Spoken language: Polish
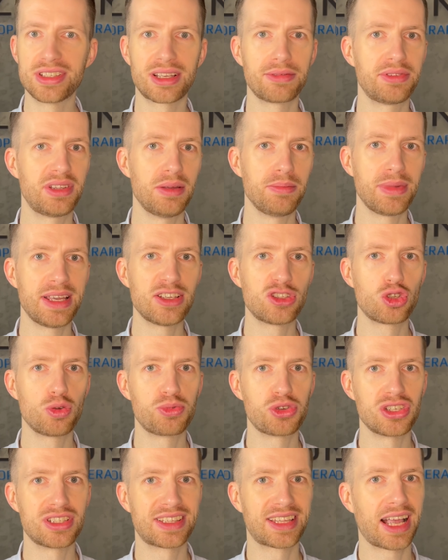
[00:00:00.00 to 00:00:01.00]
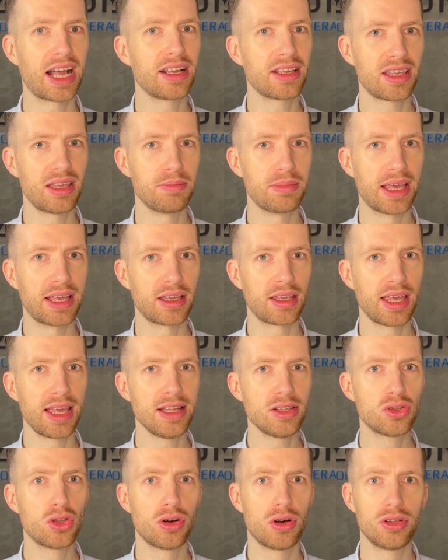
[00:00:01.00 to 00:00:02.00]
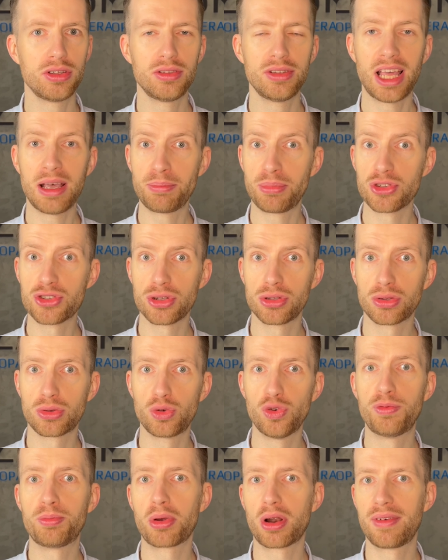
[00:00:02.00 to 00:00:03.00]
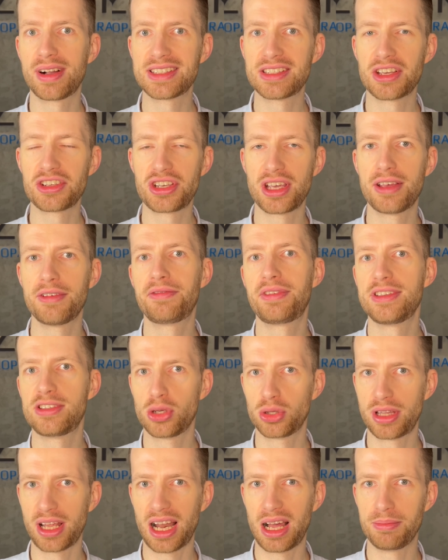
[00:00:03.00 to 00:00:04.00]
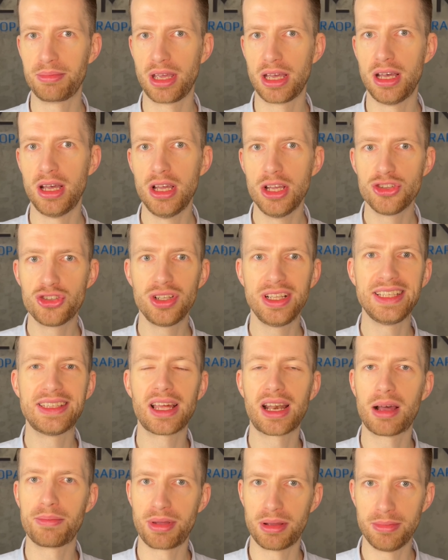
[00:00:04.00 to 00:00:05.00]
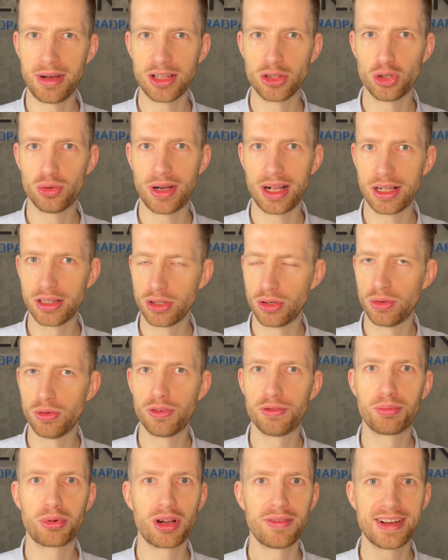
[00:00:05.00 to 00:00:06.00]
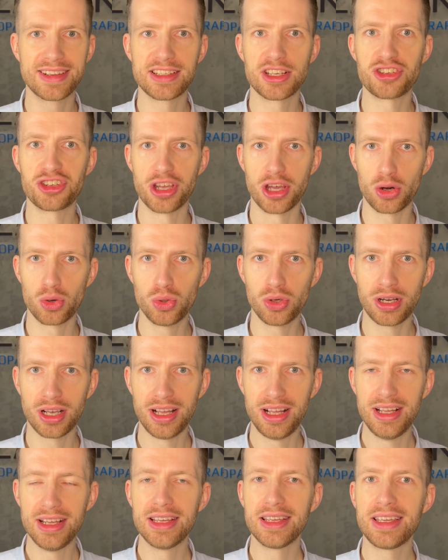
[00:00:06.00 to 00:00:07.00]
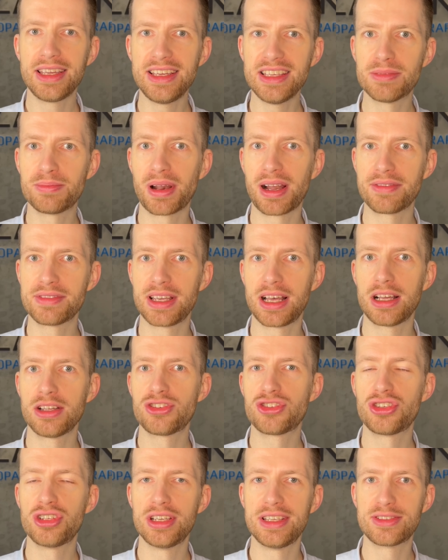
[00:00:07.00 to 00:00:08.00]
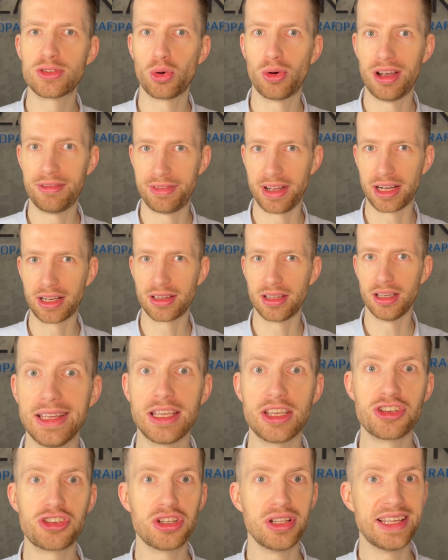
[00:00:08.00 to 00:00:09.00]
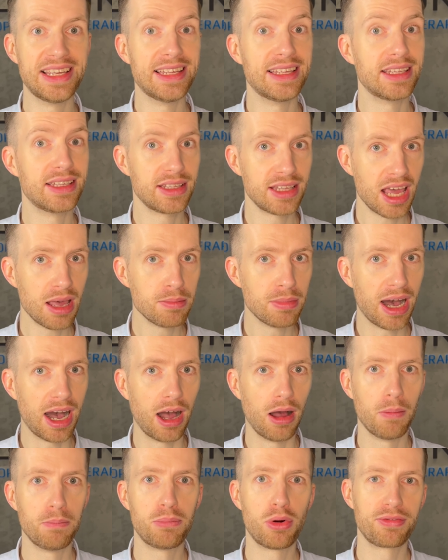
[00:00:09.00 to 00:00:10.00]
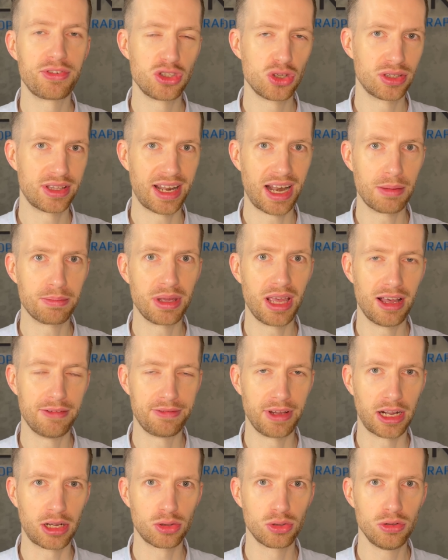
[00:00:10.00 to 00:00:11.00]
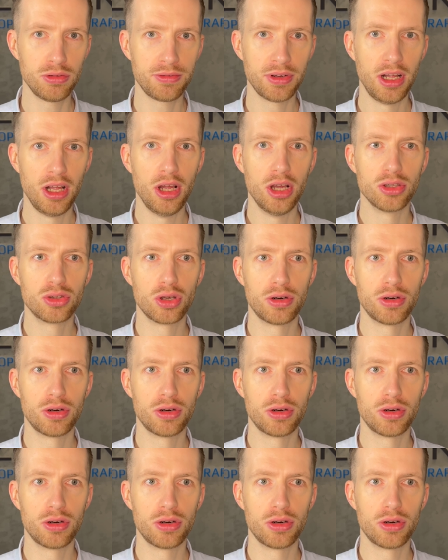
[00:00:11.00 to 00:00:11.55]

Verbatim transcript: w tym miejscu przez tkanki miękkie, to na początku wprowadza się fizjoterapię, czyli terapię manualną, wprowadza się ruch i sprawdza, czy są efekty. Jeśli nie ma po fizjoterapii efektów, to